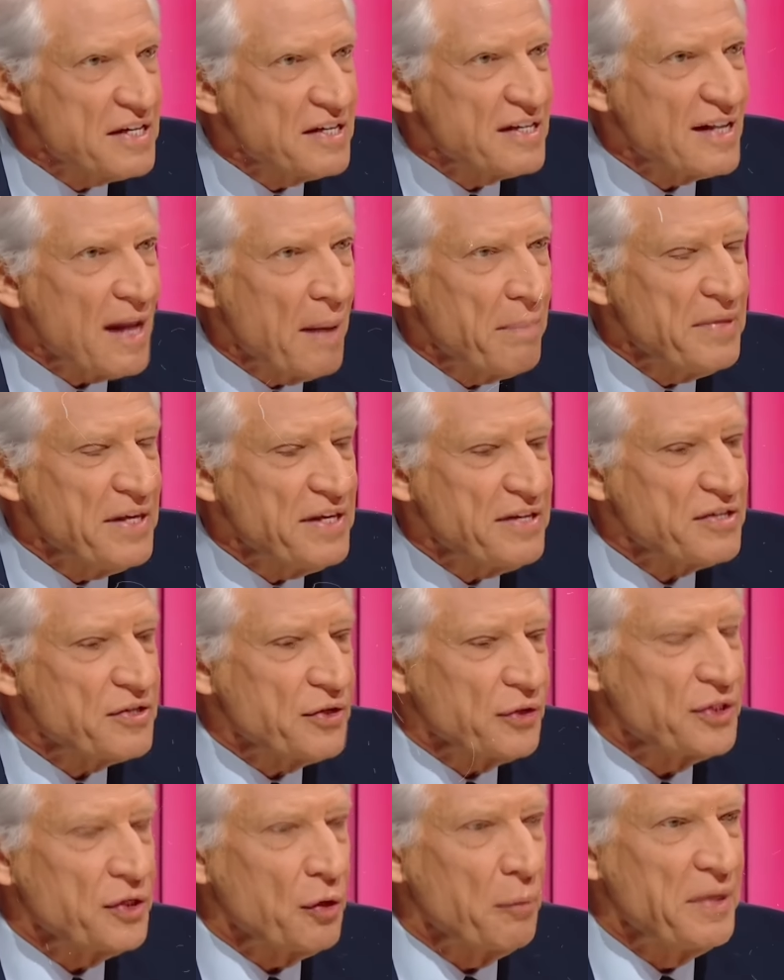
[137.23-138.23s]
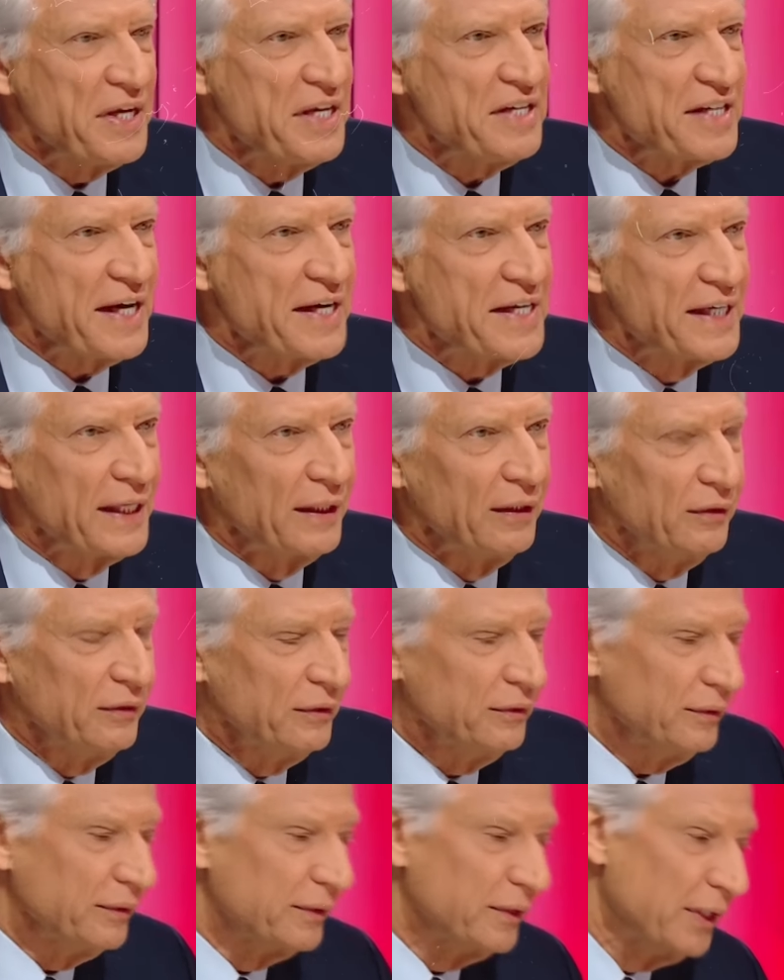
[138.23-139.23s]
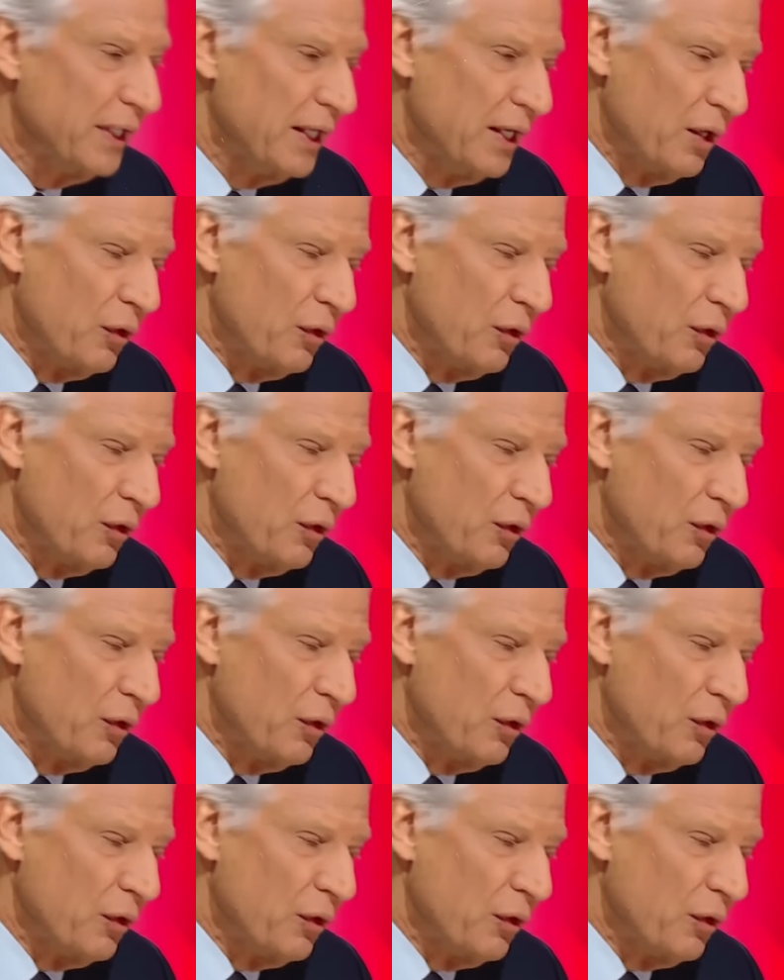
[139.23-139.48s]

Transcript: islamistes qui obéissent à l'Iran,